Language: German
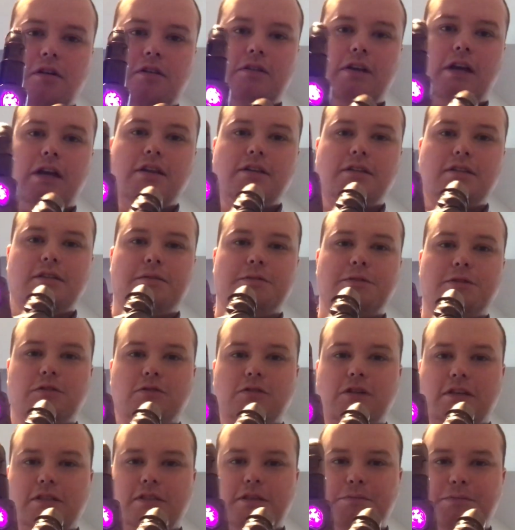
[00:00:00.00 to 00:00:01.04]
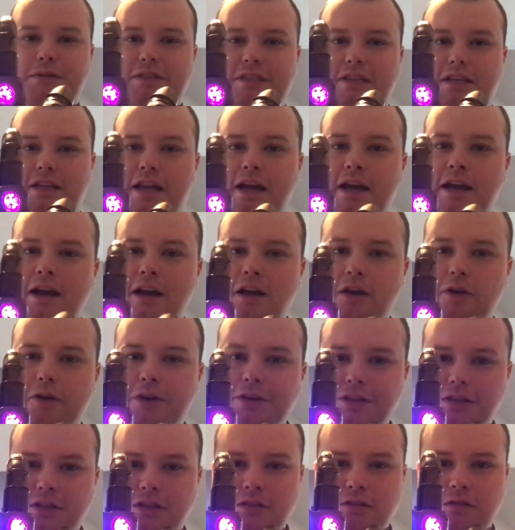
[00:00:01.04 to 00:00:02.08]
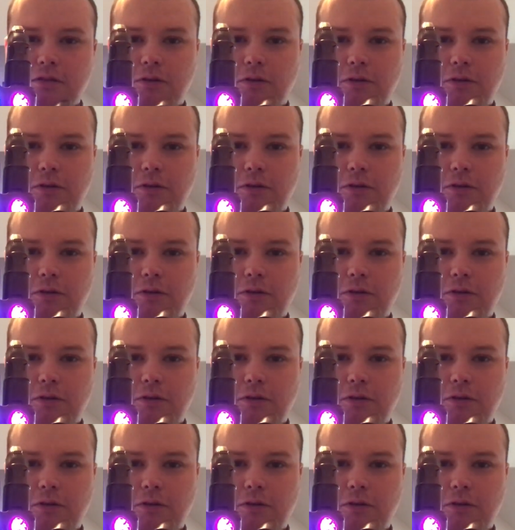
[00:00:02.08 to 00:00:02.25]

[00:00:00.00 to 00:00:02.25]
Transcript: Und dann ist es nämlich so, dass die ein bisschen länger leuchten